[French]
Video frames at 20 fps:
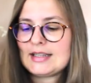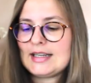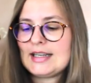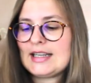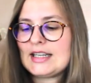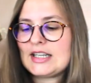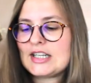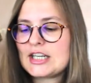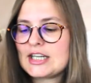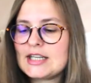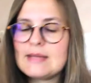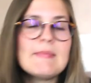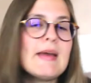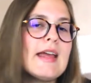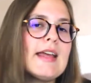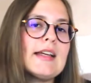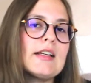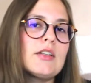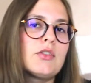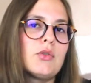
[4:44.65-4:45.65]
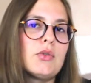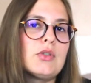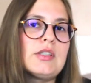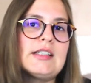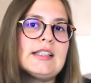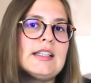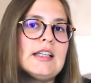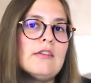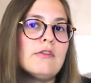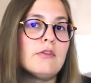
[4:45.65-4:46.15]
les chimères de
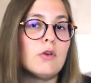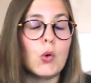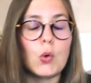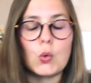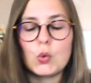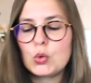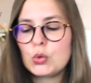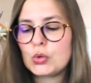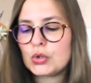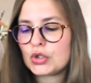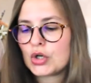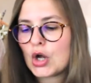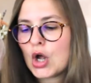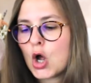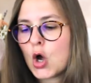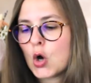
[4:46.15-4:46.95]
sylve rouge,